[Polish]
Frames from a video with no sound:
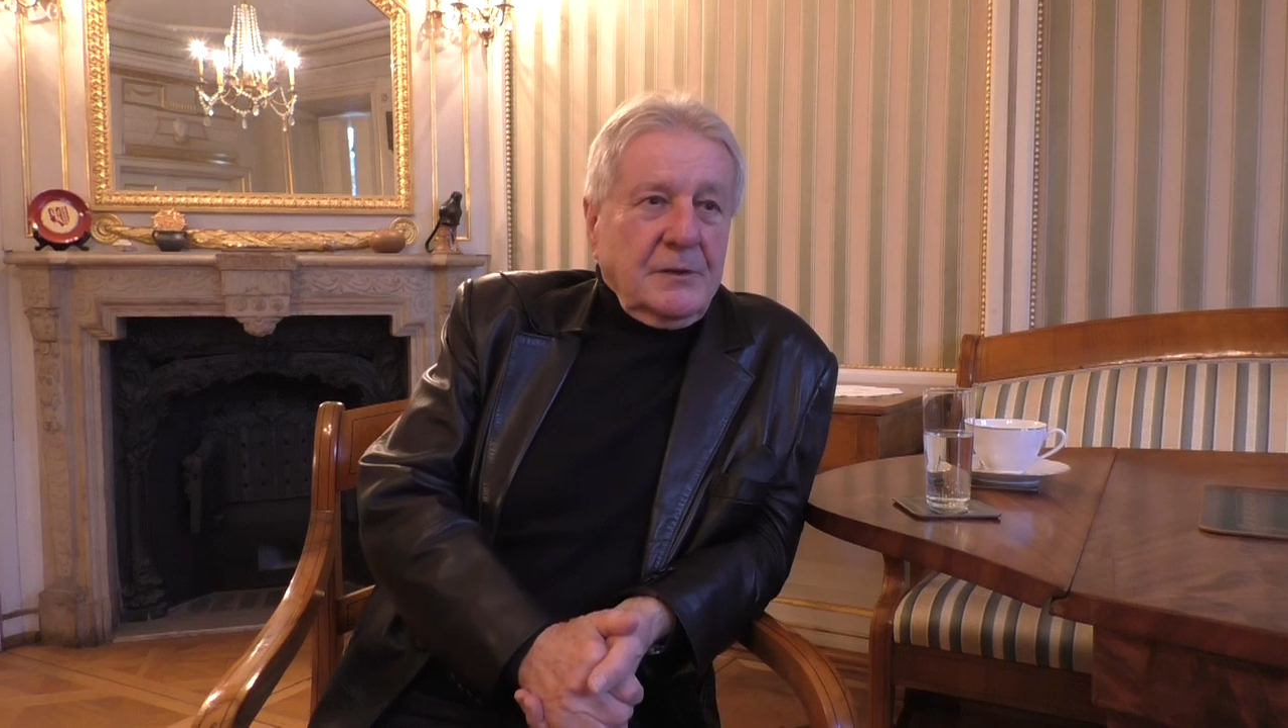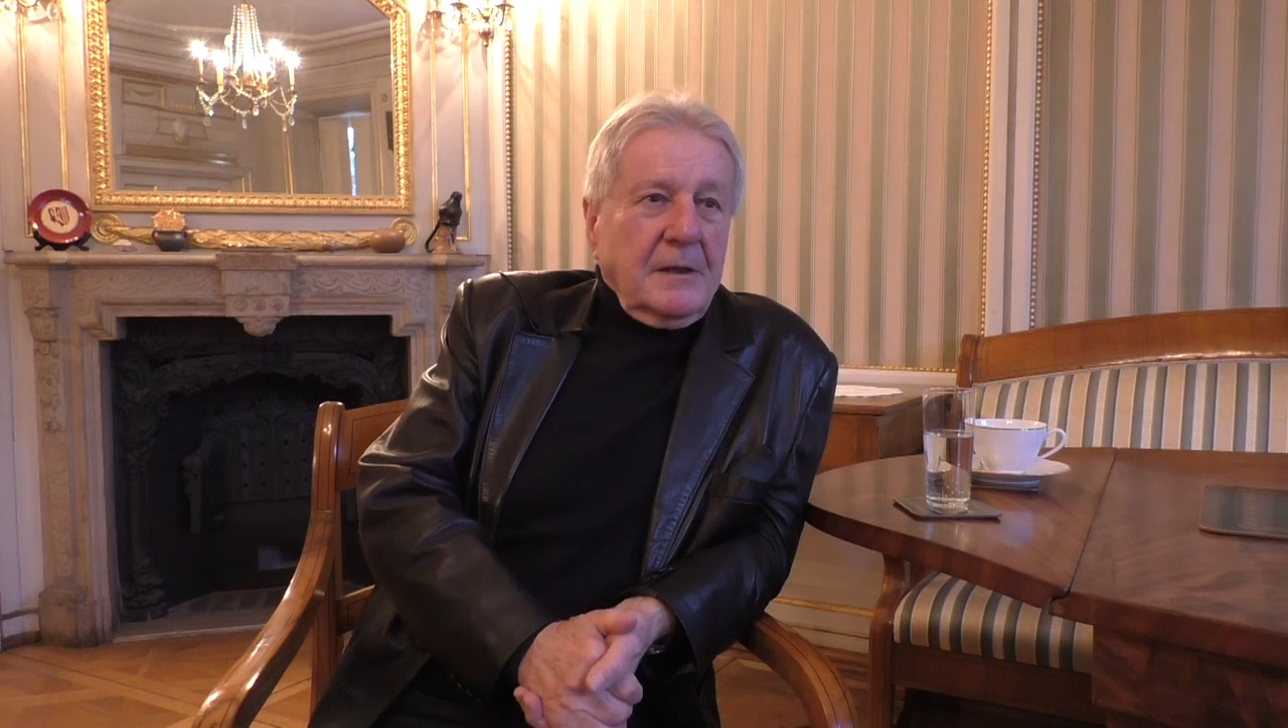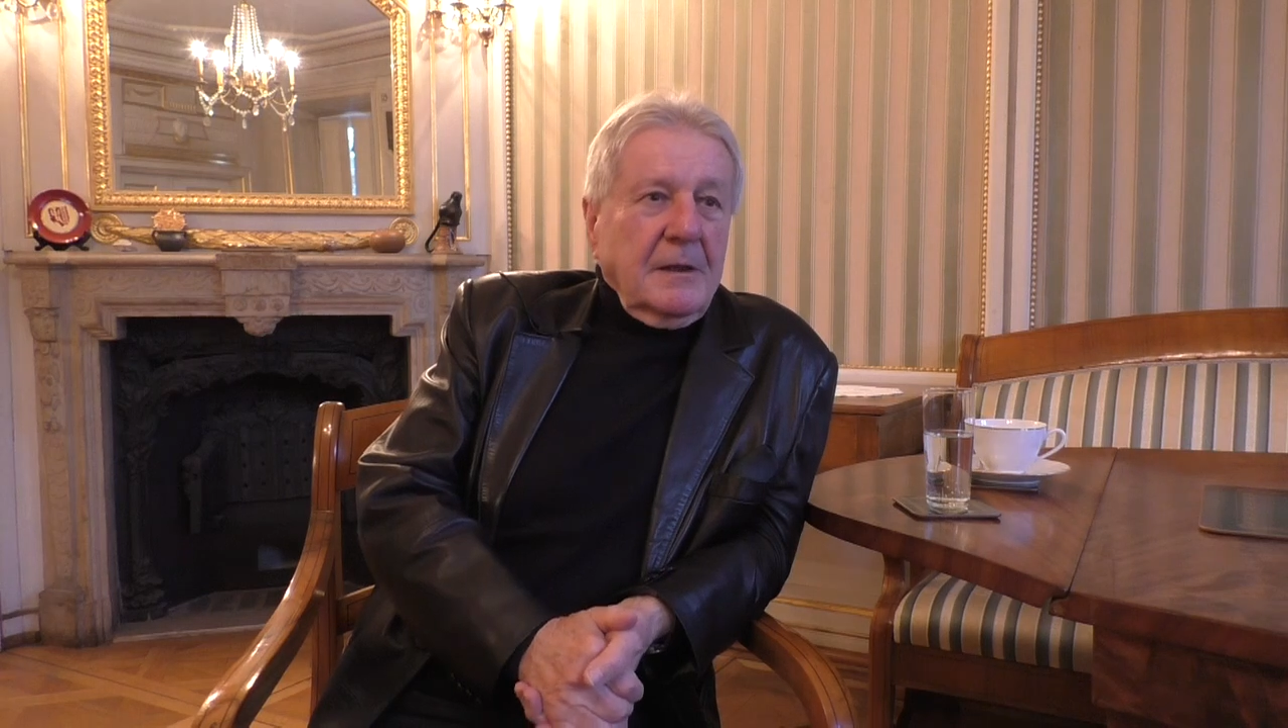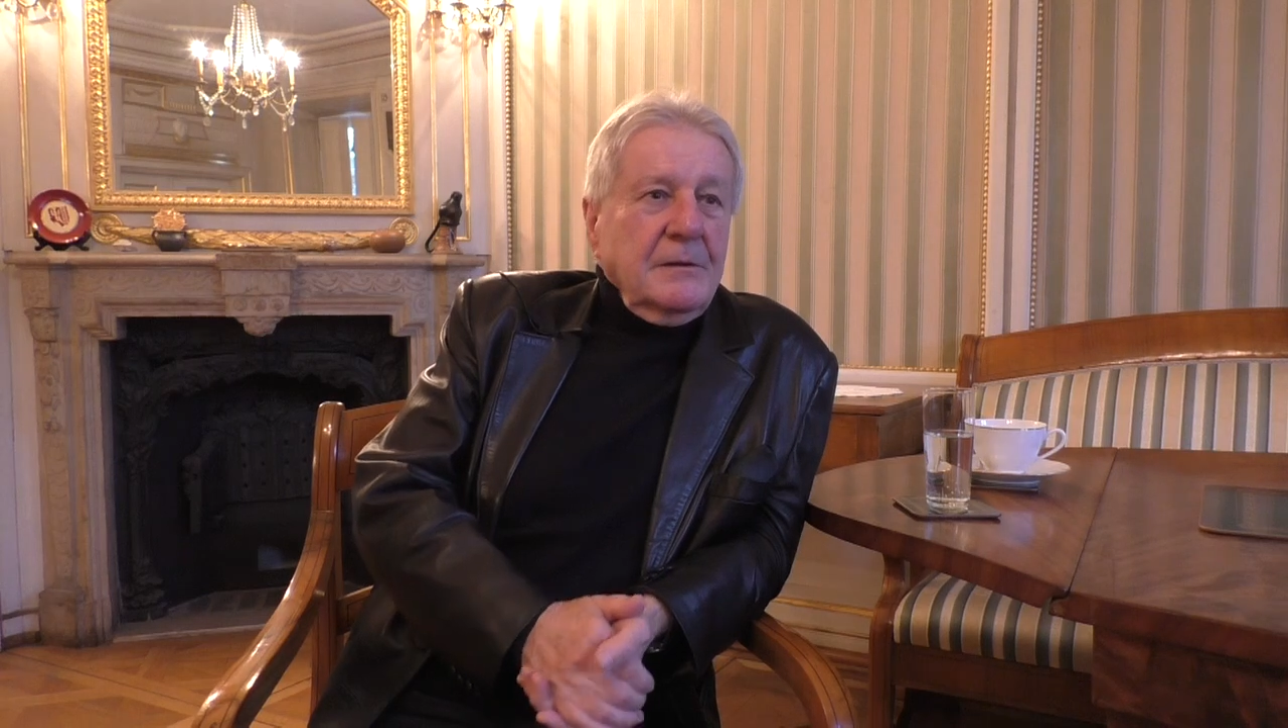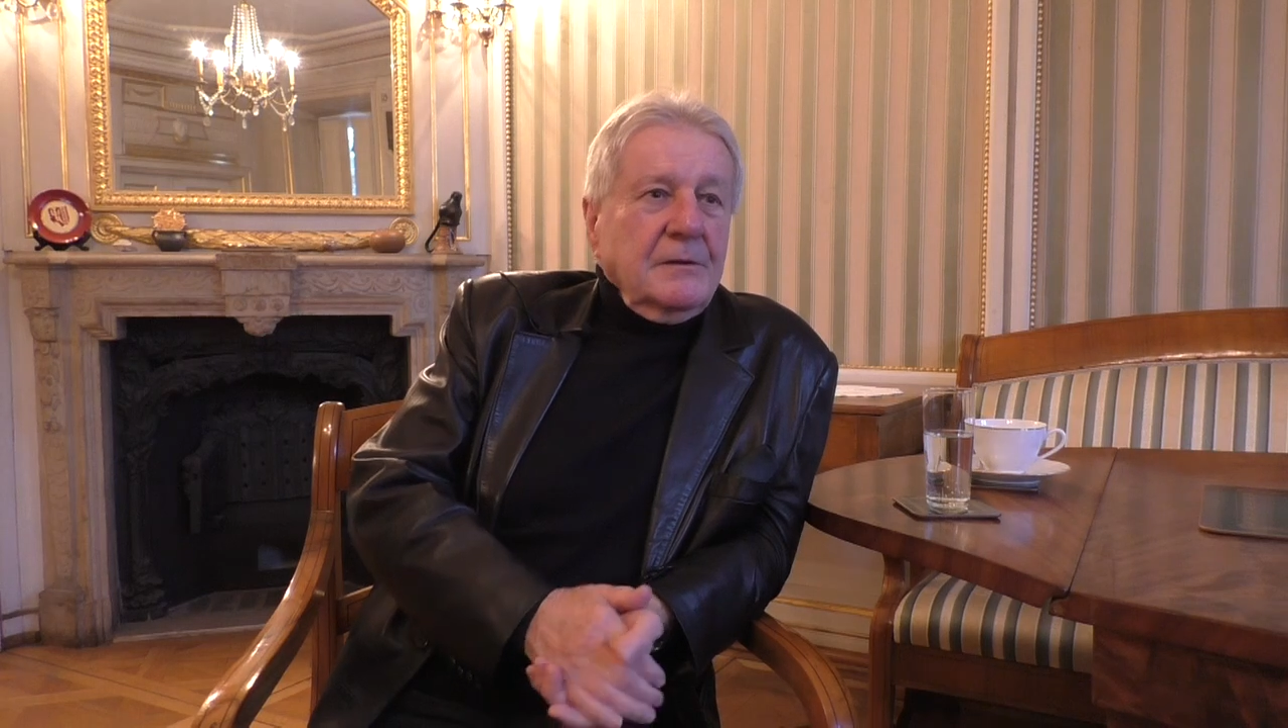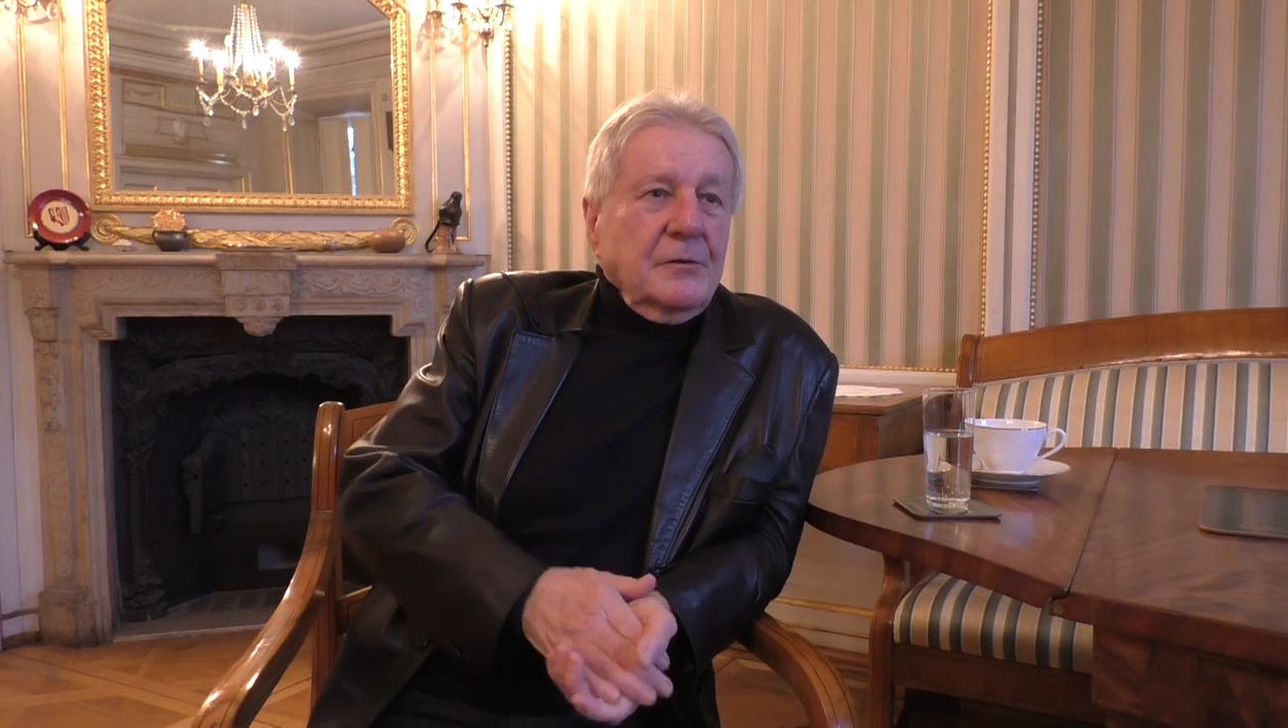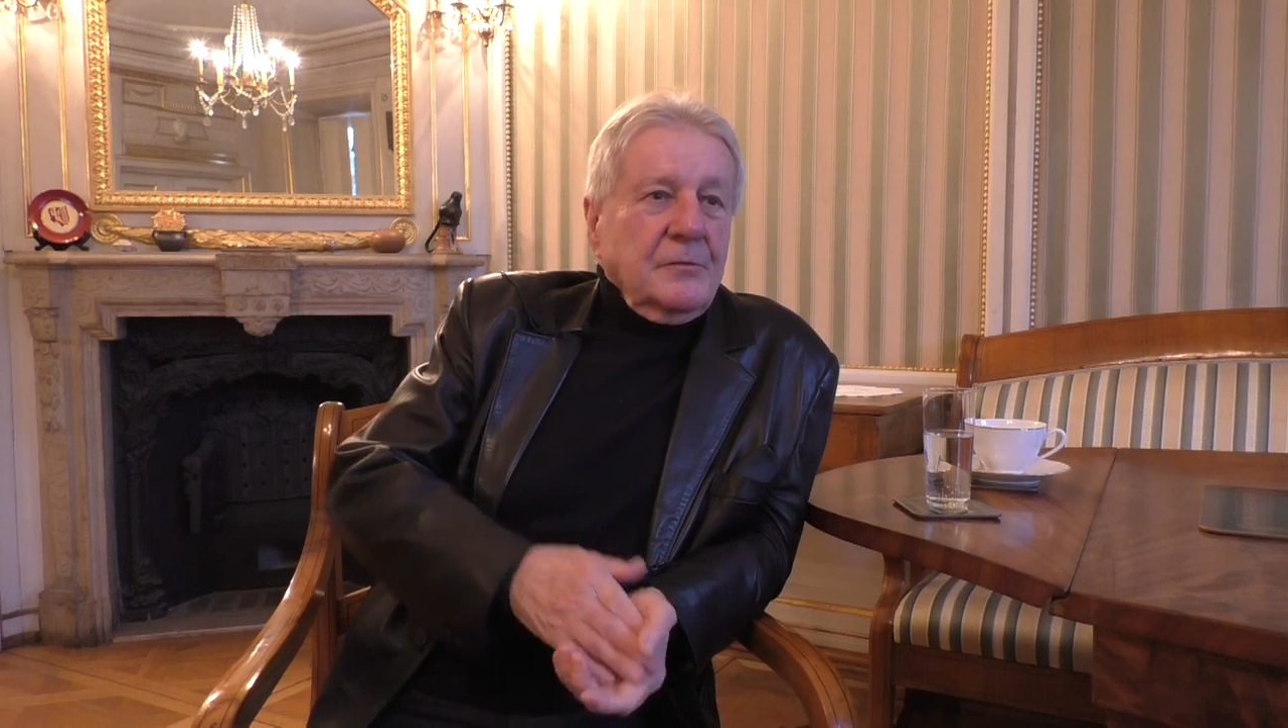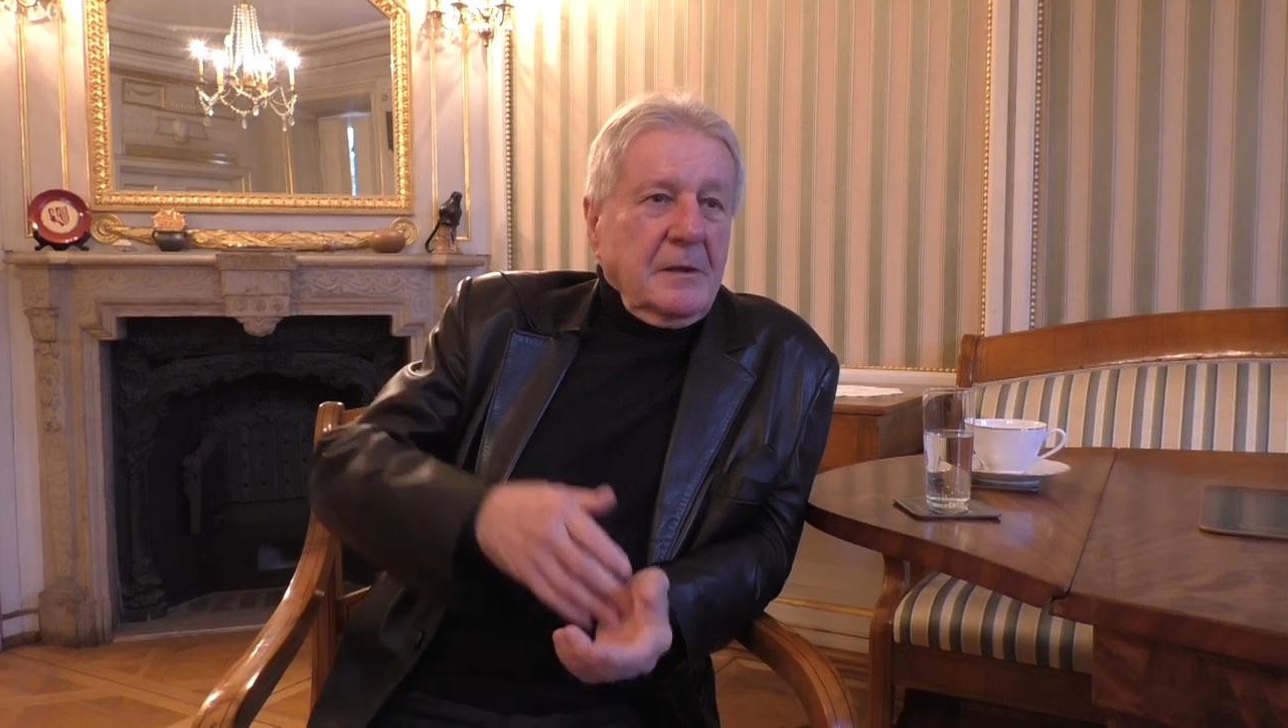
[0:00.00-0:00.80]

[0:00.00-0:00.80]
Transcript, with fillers: za granicą,